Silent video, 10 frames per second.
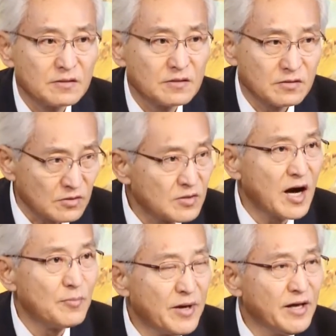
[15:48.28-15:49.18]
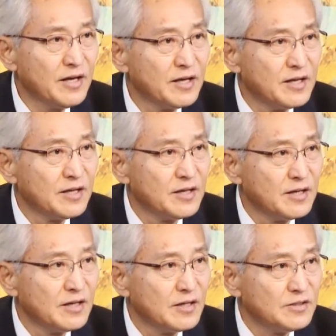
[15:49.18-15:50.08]
그런 다음에
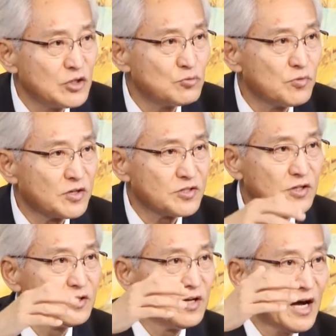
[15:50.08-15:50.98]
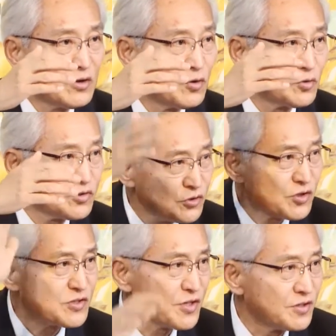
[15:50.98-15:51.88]
예수님께서 하늘로
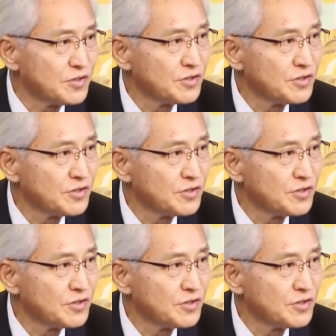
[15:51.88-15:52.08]
승천했어요.